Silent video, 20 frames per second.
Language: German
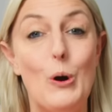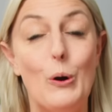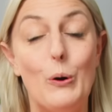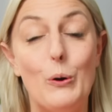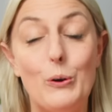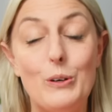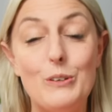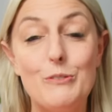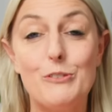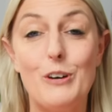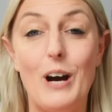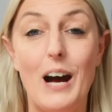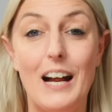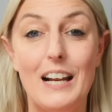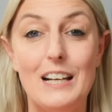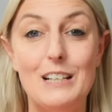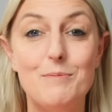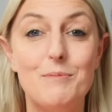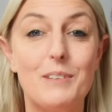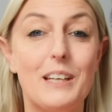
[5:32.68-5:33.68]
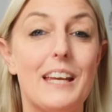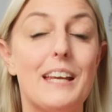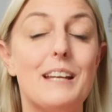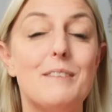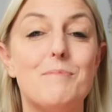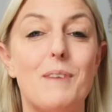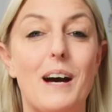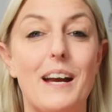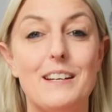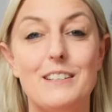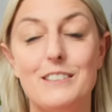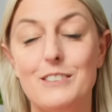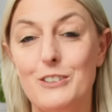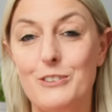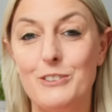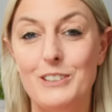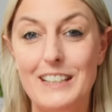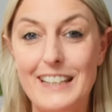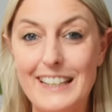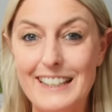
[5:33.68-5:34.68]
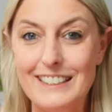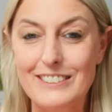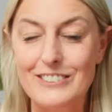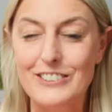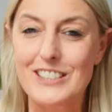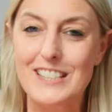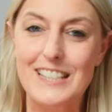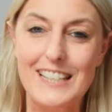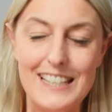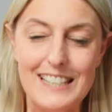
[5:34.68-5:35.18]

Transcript: Und vor allem gehen meine Kolleginnen und